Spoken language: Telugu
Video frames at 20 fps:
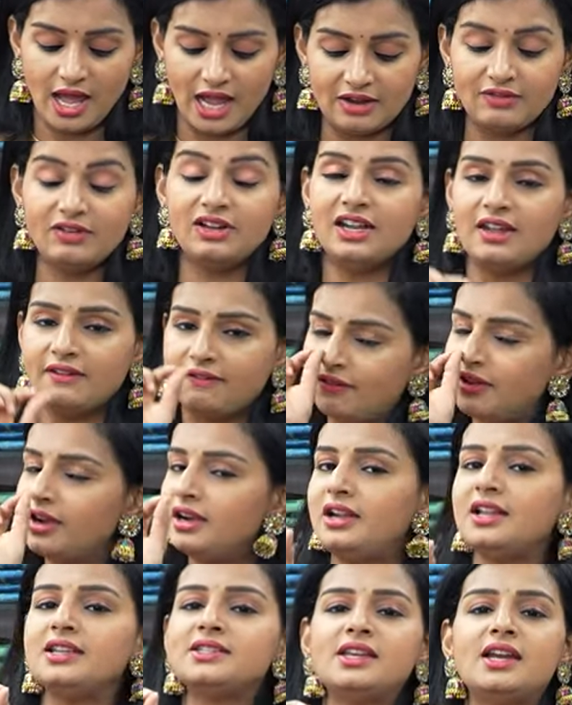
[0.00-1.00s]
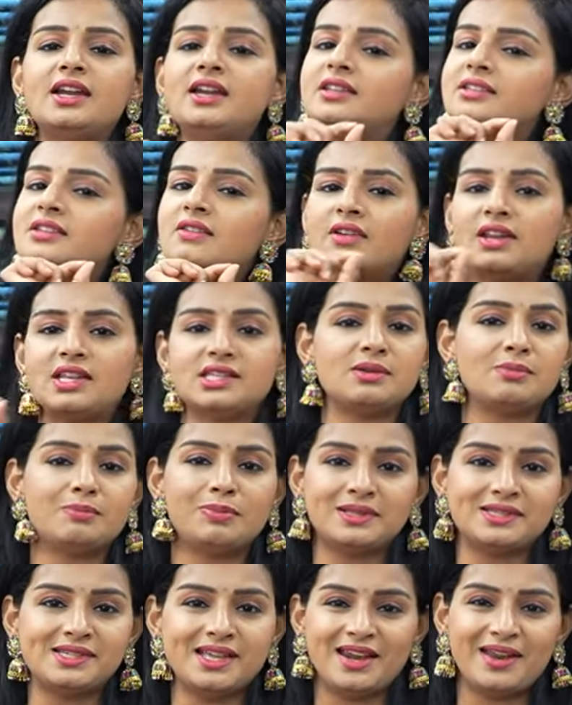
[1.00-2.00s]
ఐ విల్ డెఫినెట్లీ సే ఇట్ ఈస్ అ వెరీ
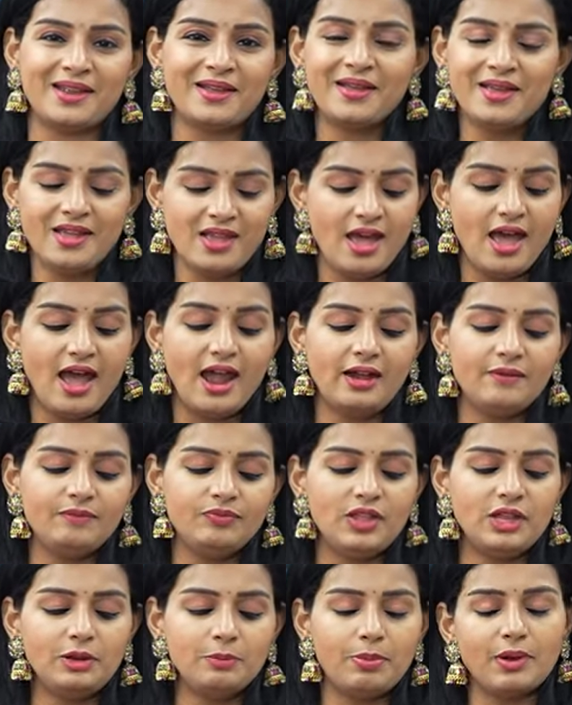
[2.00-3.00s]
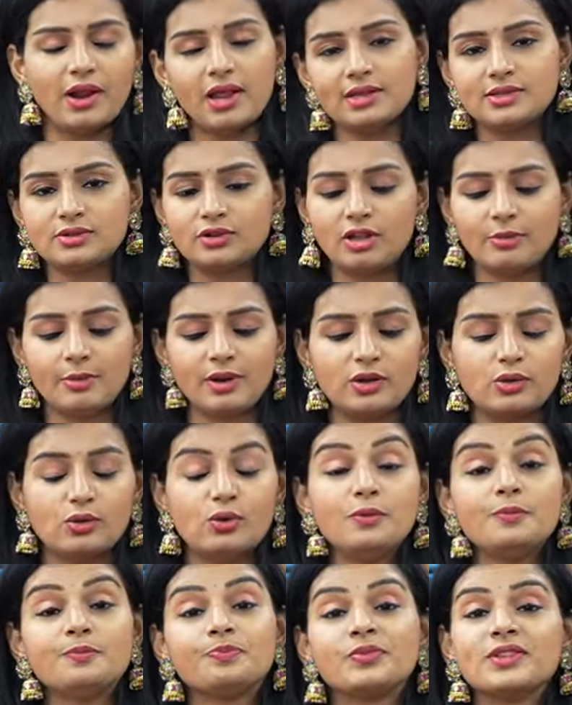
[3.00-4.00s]
సింపుల్ శారీ అండ్ దీని ప్రైస్ కూడా మనకు
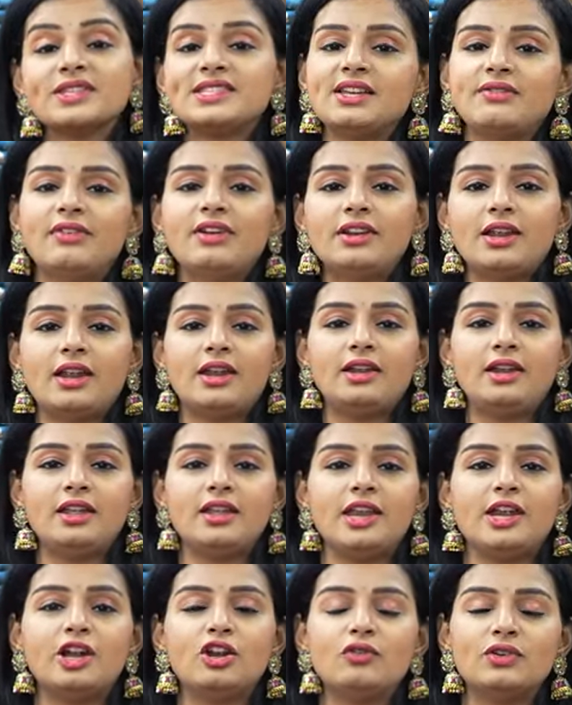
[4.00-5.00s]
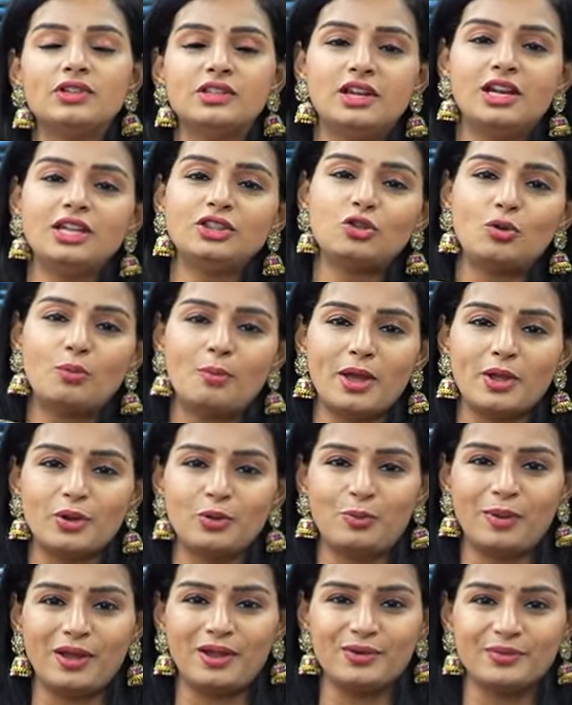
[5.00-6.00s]
సెవెన్ నైంటీ ఏడు వందల తొంభై
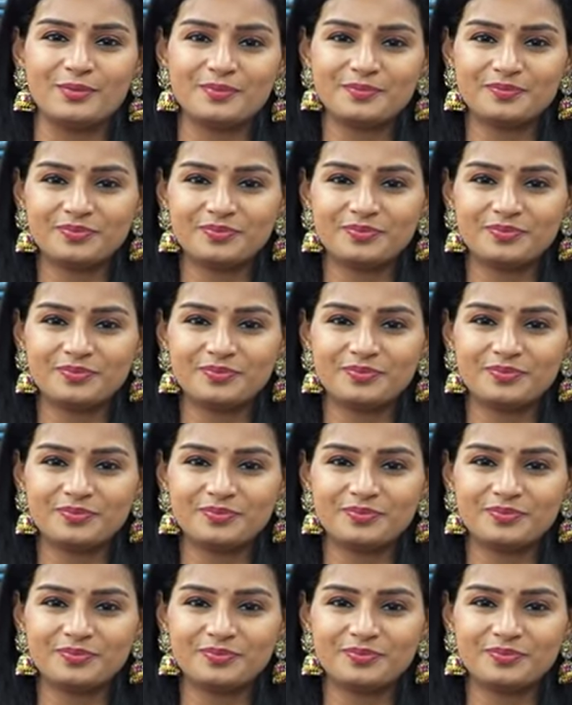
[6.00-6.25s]
రూపాయలు